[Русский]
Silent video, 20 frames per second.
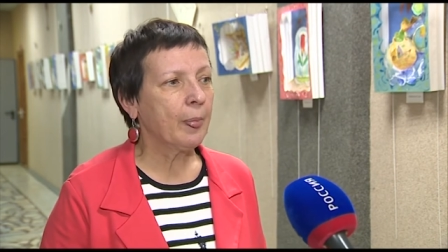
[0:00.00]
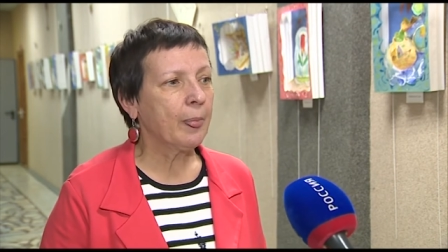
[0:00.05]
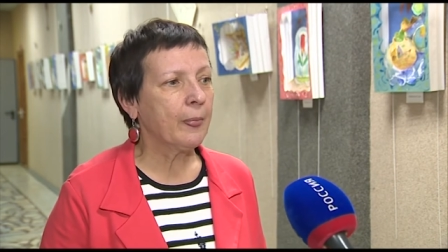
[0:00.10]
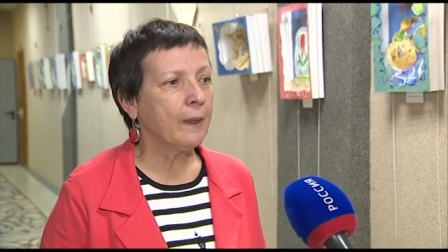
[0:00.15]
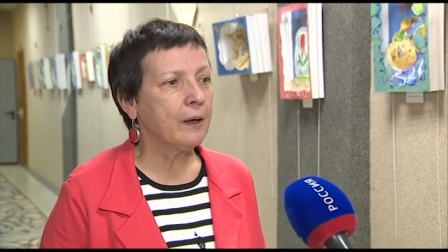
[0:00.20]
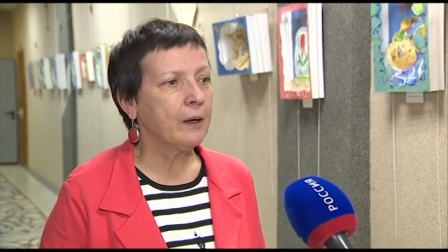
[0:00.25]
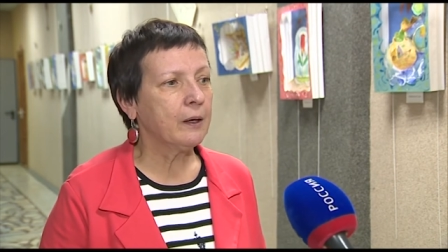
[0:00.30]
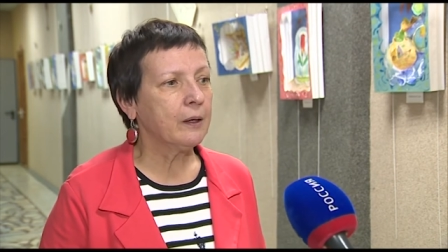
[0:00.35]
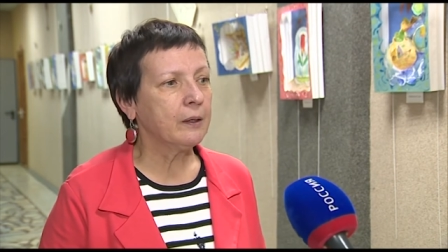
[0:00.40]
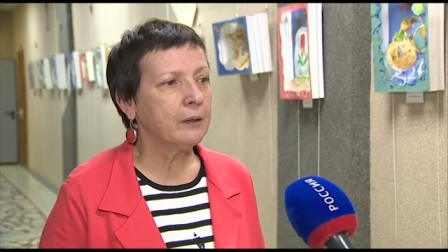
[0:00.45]

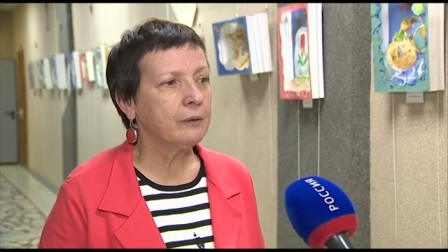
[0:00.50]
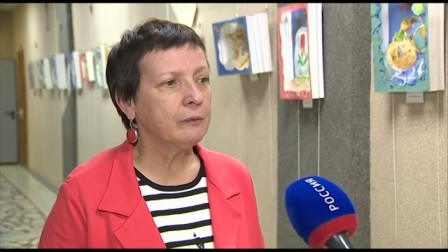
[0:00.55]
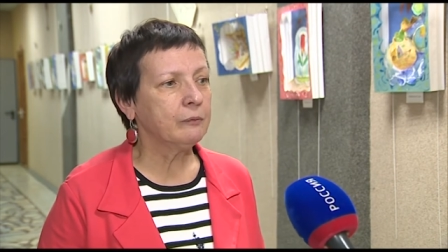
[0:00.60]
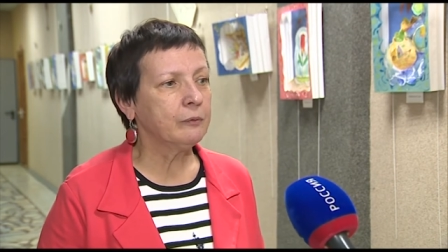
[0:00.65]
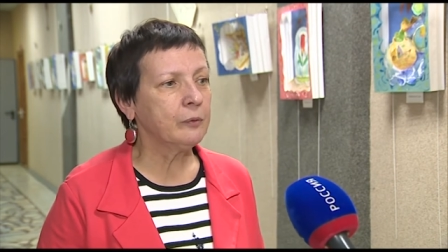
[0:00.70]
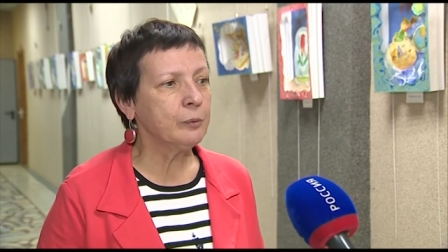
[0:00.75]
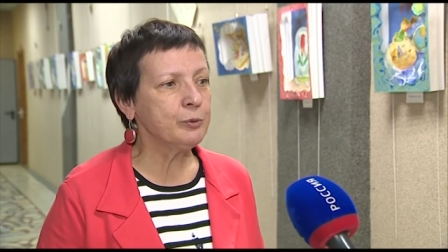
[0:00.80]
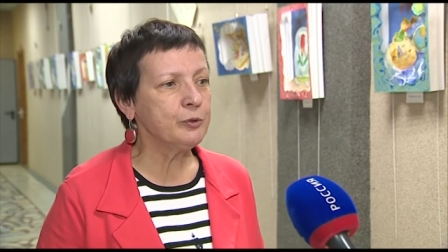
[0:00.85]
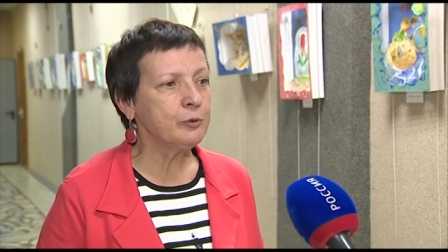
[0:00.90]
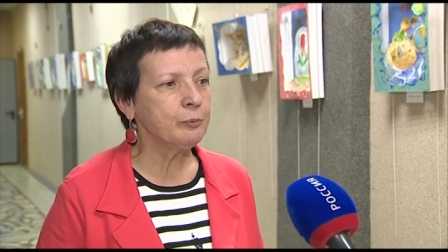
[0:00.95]
э,
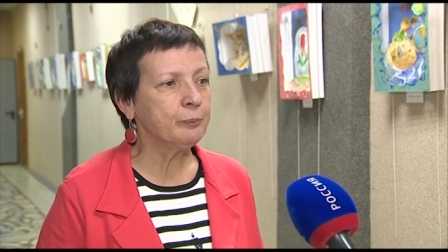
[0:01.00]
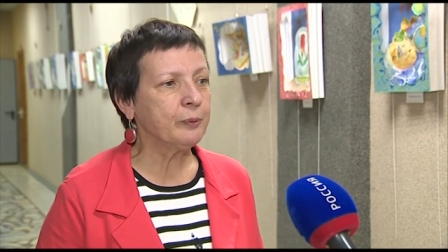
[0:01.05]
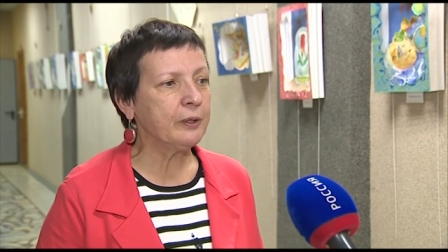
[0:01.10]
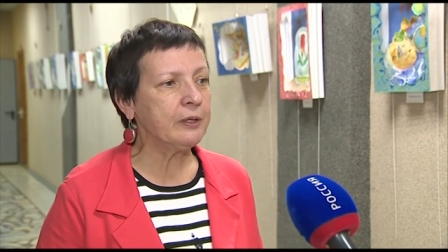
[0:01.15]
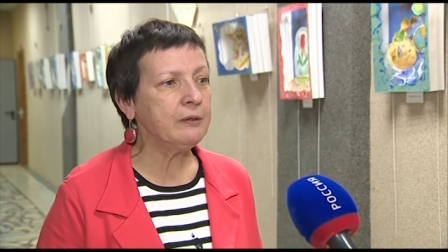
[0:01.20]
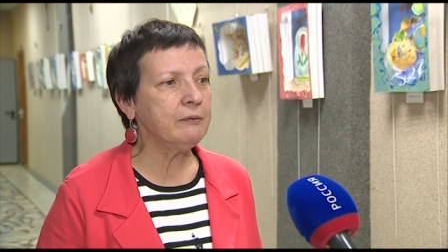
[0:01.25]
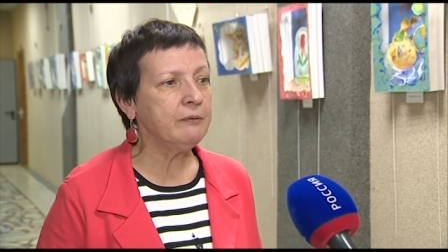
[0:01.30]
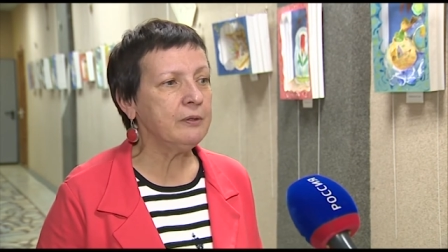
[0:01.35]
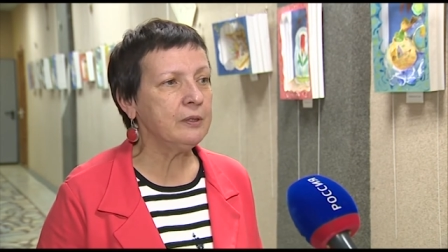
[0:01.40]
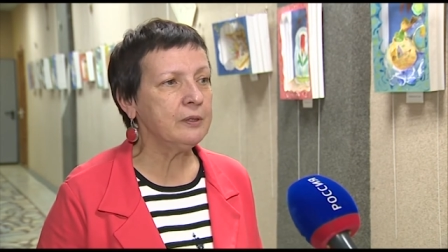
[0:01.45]
в общем,
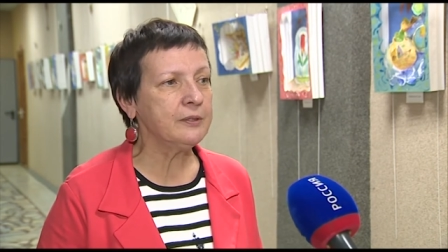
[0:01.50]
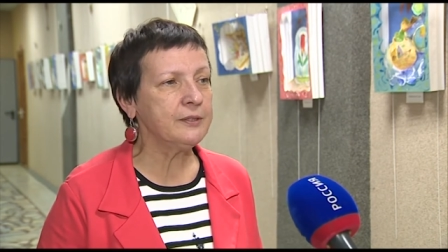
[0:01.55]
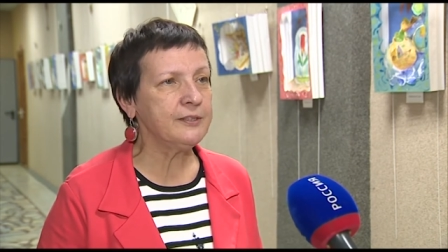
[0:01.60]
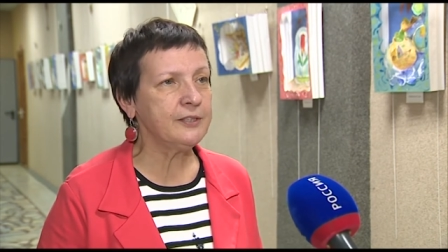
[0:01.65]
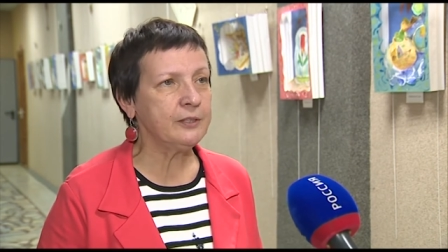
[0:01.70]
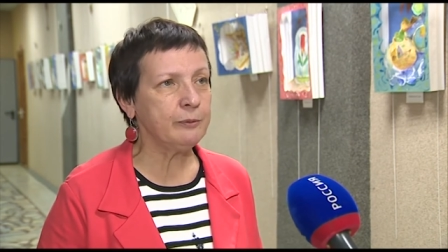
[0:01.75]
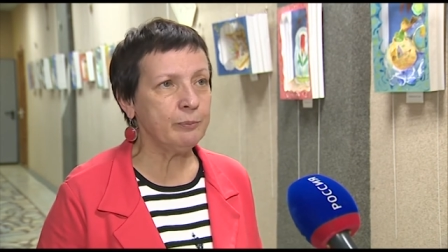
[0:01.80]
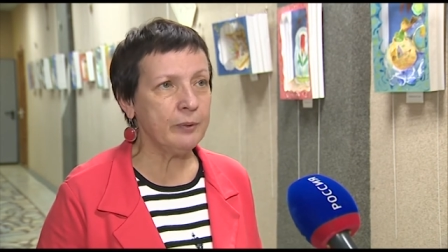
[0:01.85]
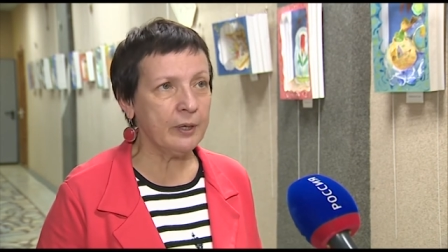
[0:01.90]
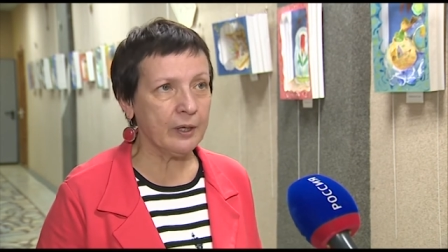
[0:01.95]
проявила
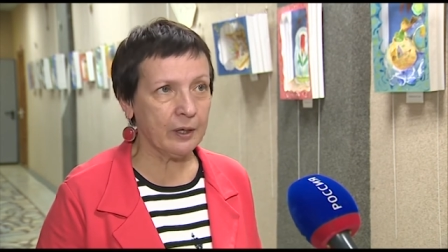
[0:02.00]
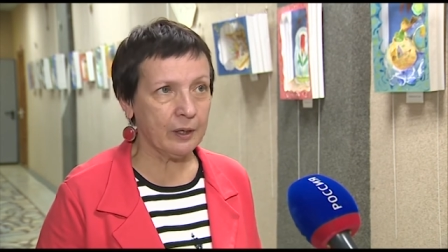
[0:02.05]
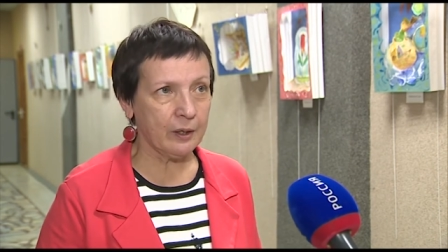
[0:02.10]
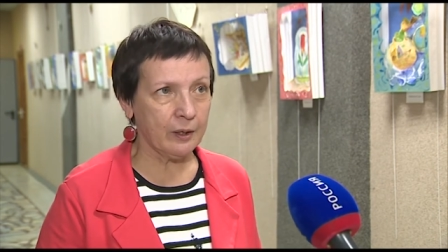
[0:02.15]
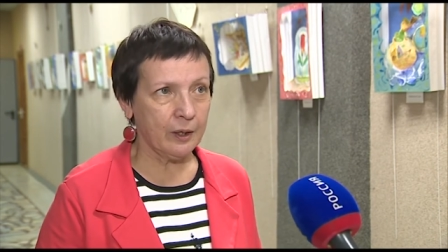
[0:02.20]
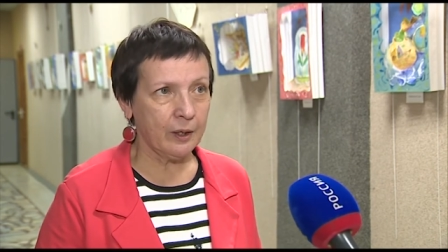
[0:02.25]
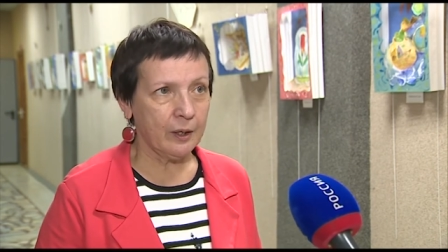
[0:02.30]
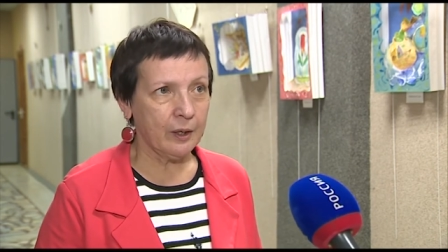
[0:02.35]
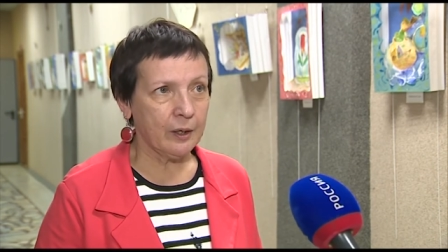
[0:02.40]
себя